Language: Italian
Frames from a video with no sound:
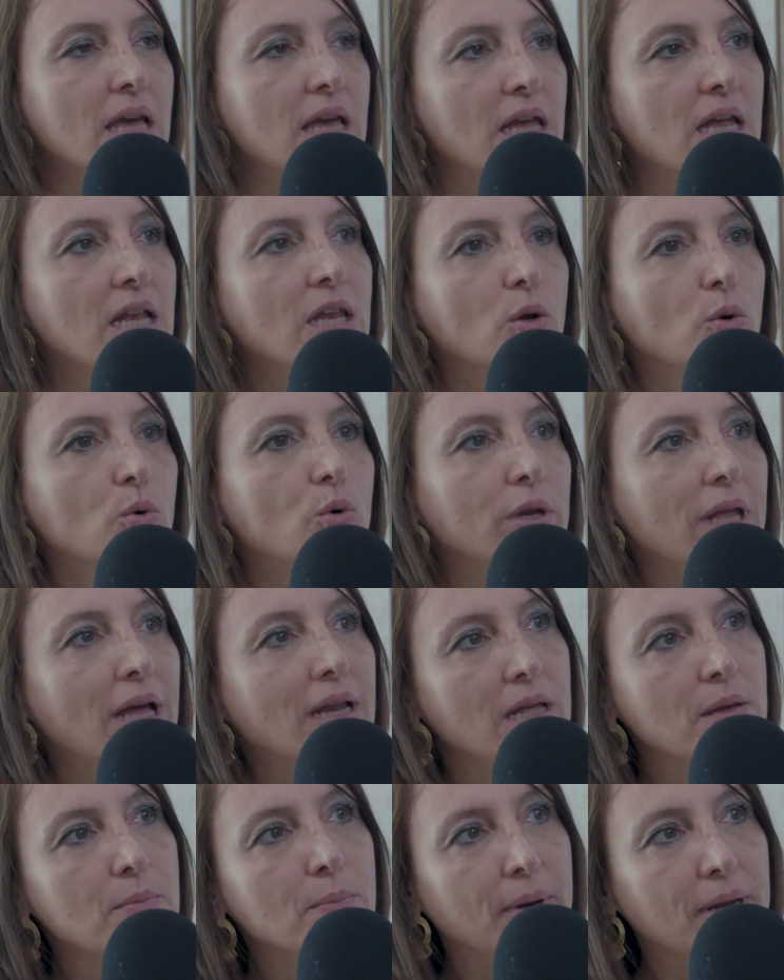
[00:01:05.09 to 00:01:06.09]
In Liguria
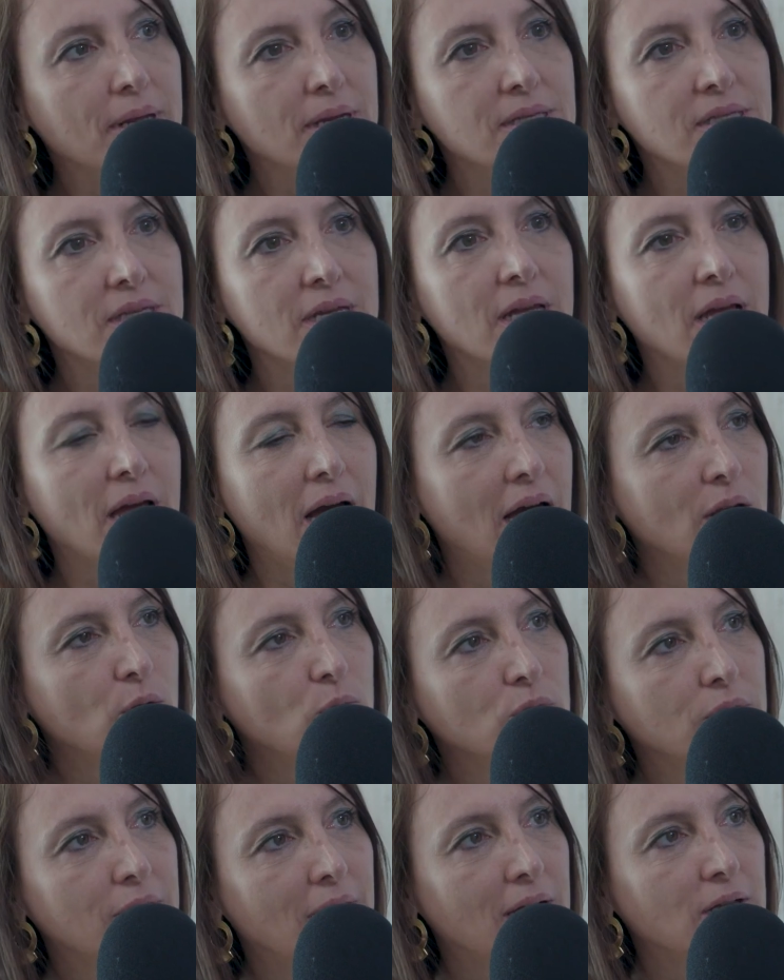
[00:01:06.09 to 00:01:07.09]
le imprese hanno
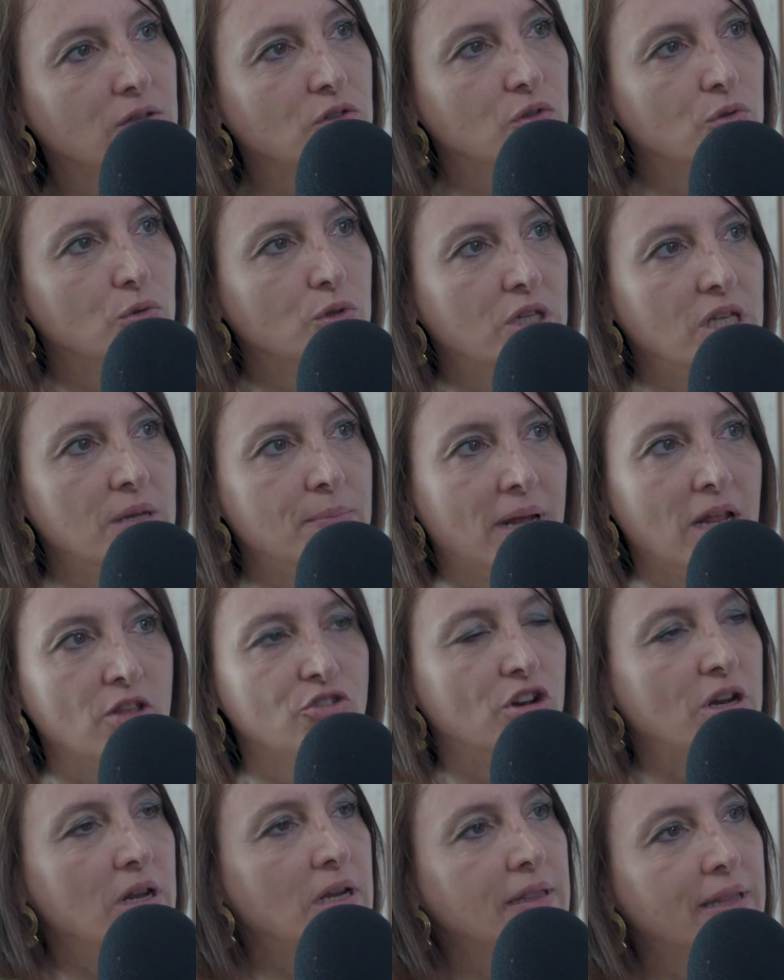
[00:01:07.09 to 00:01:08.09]
un tasso di
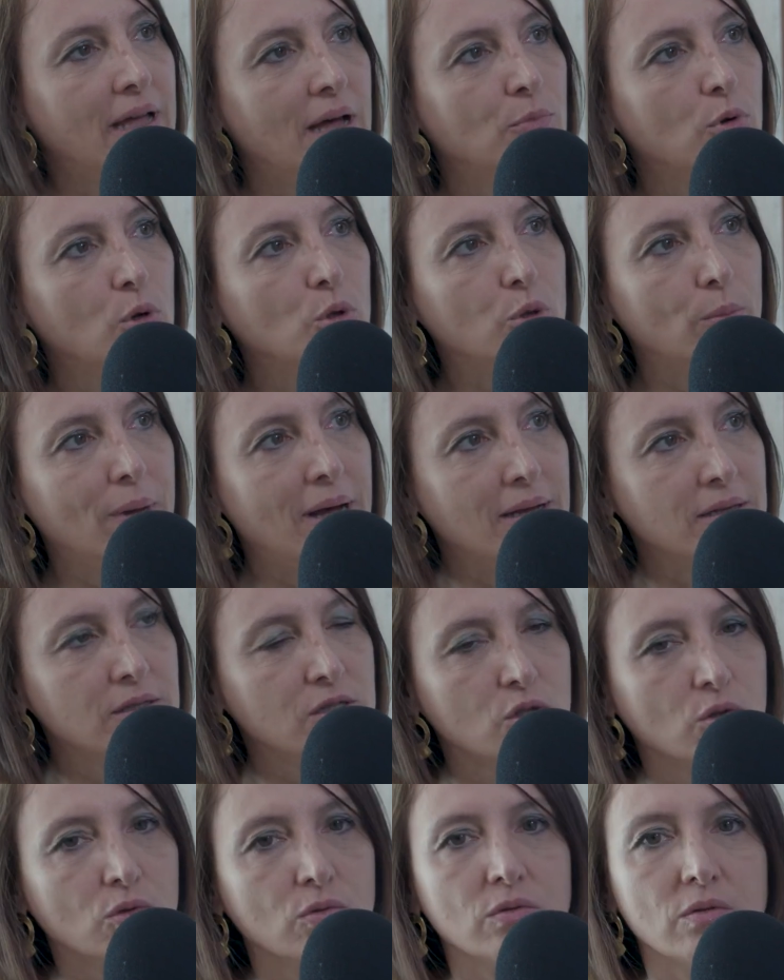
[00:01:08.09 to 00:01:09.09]
managerialità molto
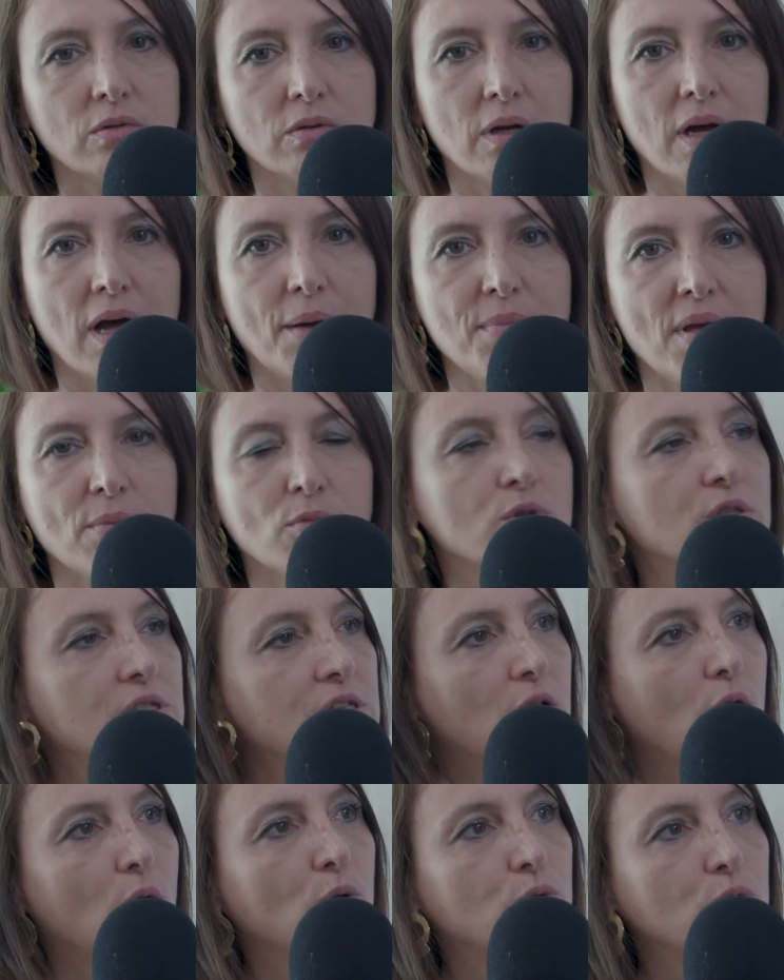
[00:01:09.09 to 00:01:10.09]
basso, abbiamo
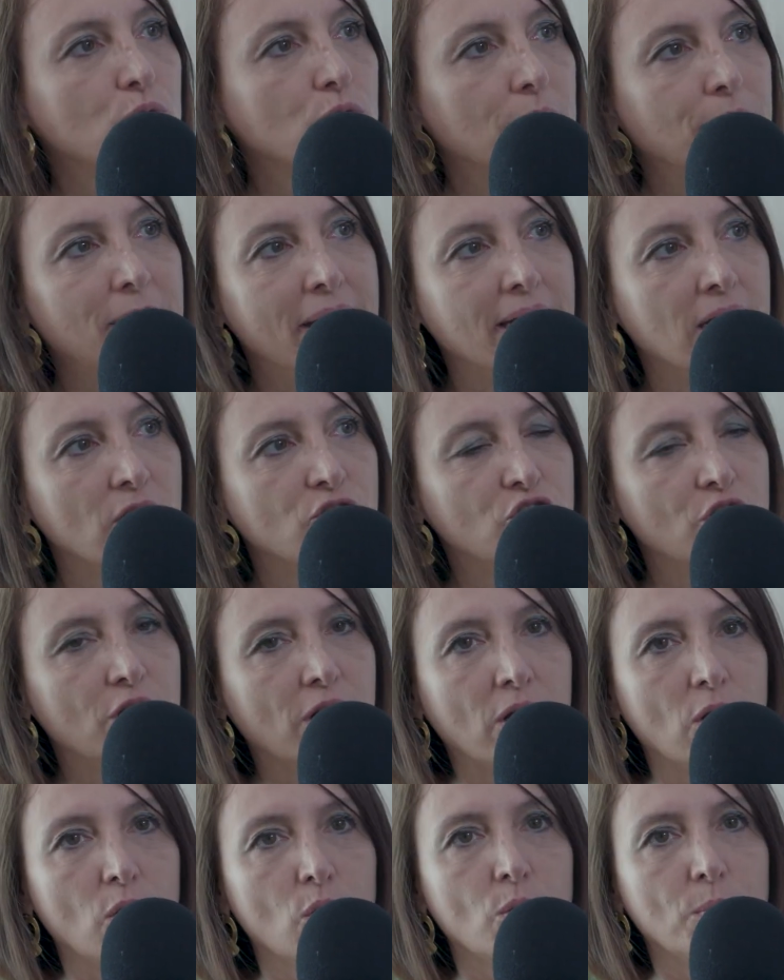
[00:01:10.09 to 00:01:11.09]
0,8
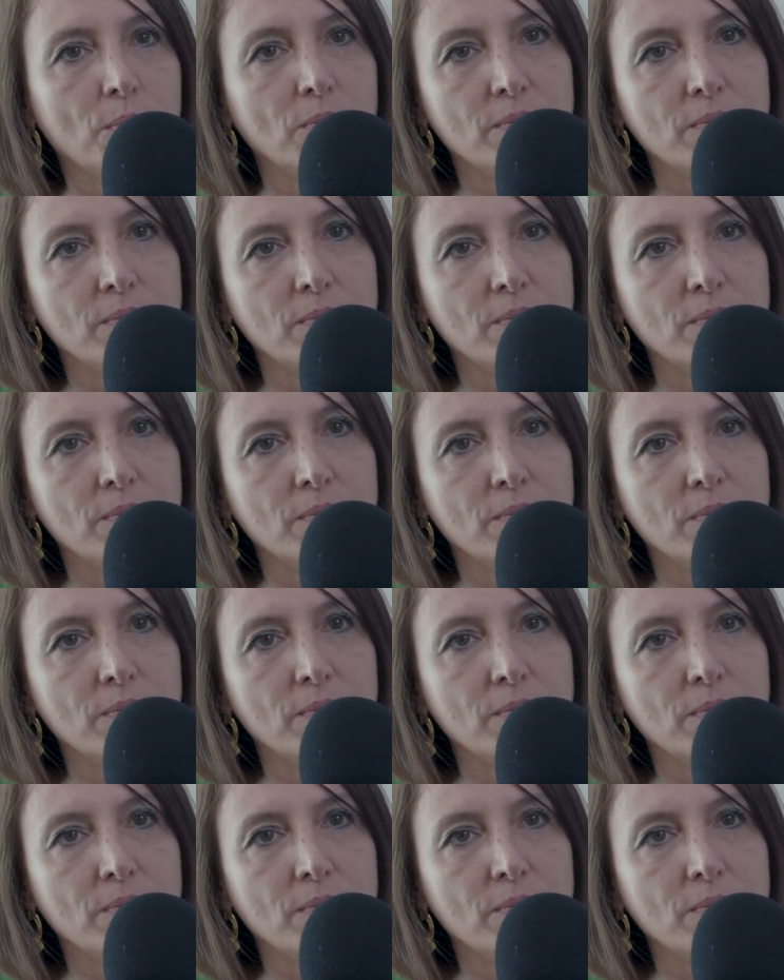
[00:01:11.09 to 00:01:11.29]
manager